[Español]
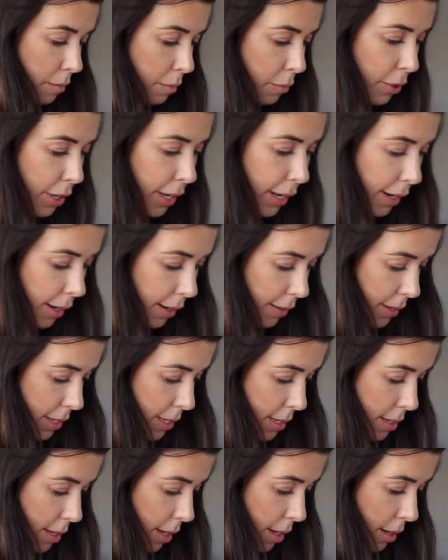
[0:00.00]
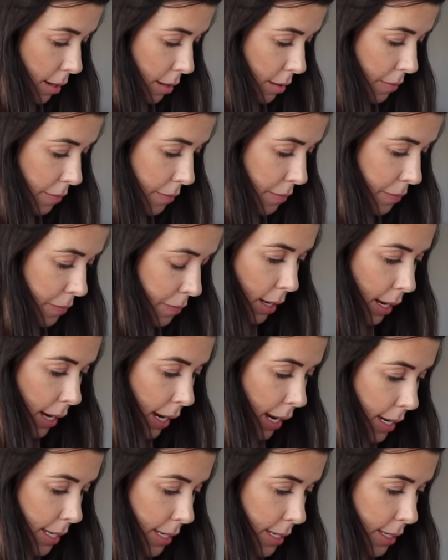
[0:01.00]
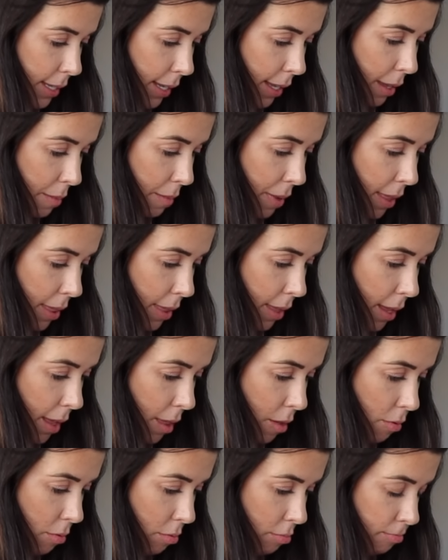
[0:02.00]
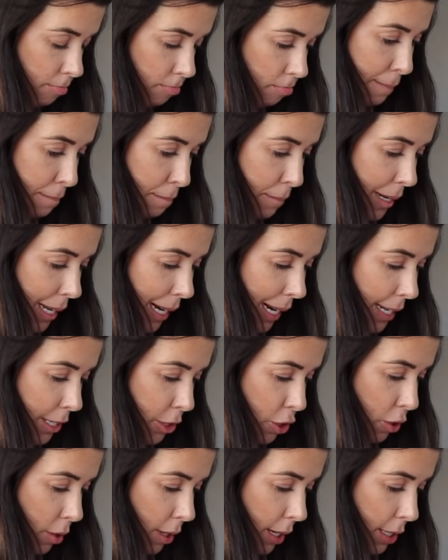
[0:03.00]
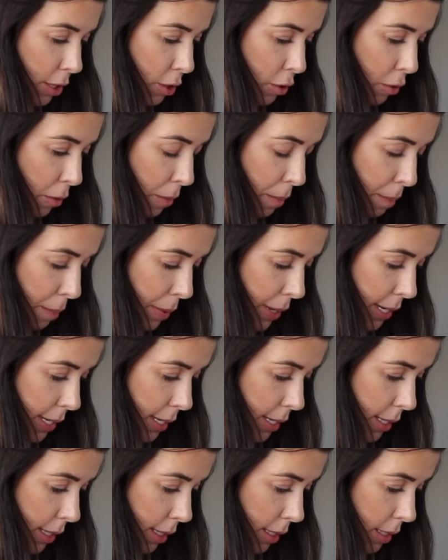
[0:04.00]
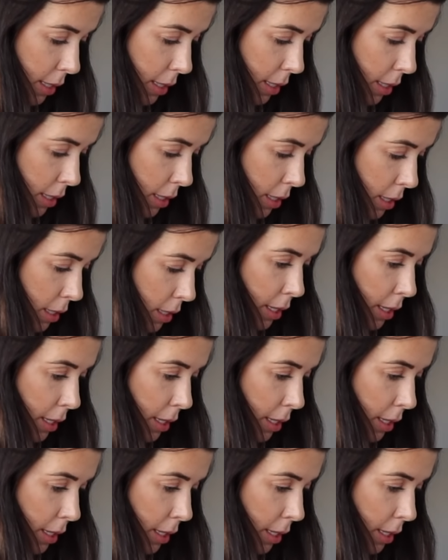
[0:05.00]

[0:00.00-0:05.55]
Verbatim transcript: Voy a revisar la lista que me han dado para el hecho de las compresas.